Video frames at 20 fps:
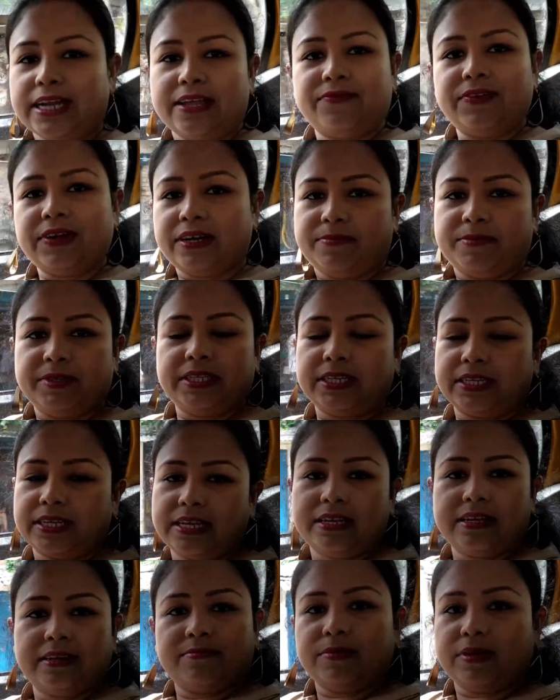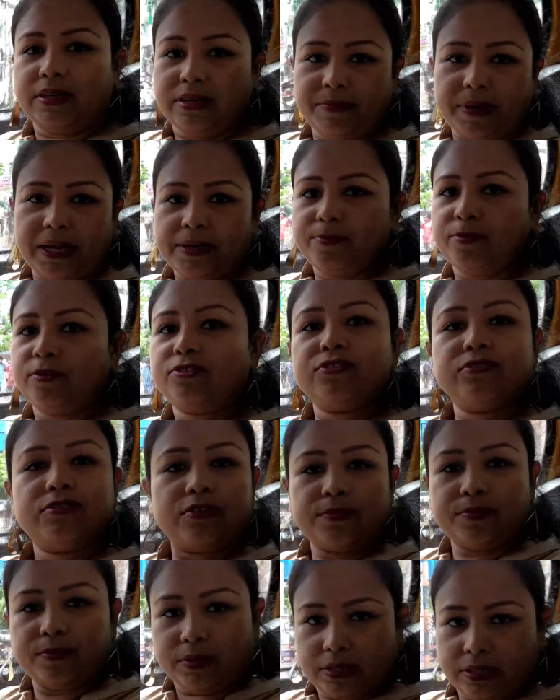ড্রাইভার আমাদেরকে বাড়ি পর্যন্ত
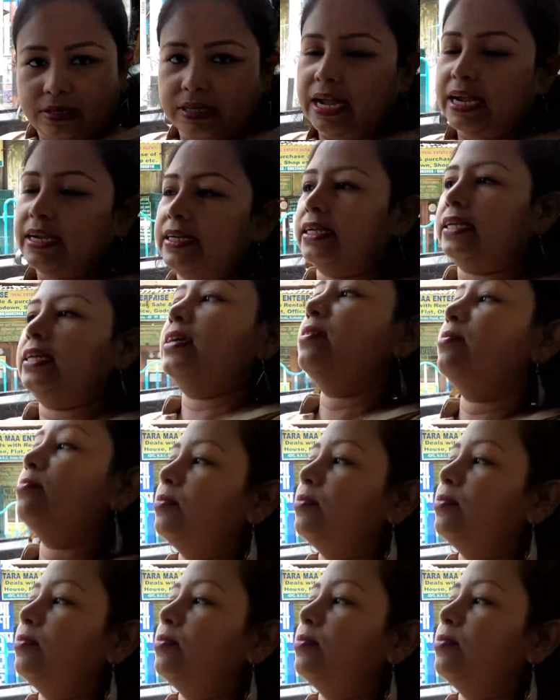গাড়িটাকে